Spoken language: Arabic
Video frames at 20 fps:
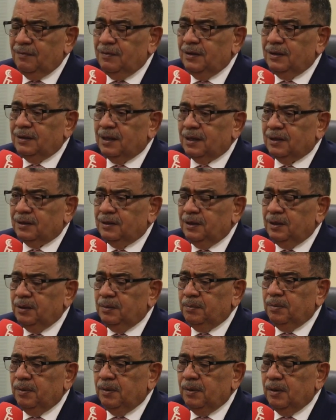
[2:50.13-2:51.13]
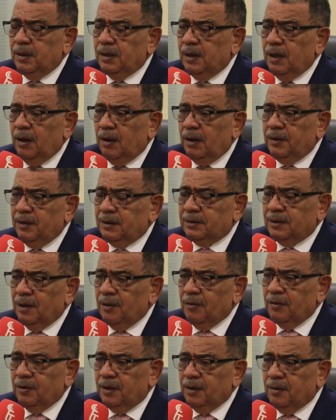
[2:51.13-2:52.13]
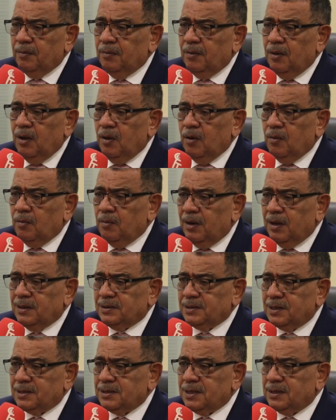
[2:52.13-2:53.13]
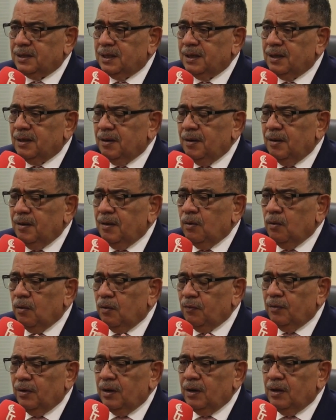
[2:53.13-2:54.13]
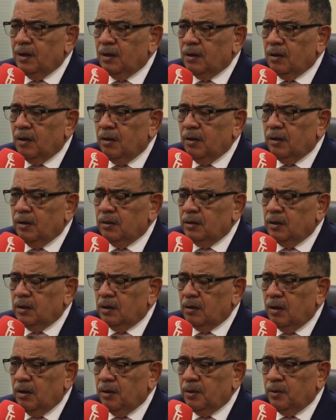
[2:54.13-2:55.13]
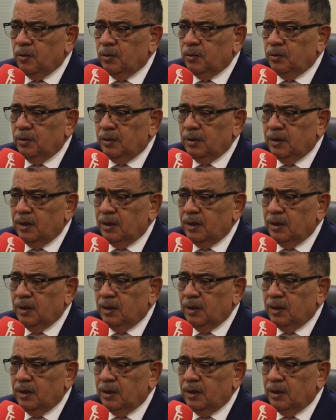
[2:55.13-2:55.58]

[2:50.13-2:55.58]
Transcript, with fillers: في ترتيب إعادة تنظيم مؤسسته وفقا للقانون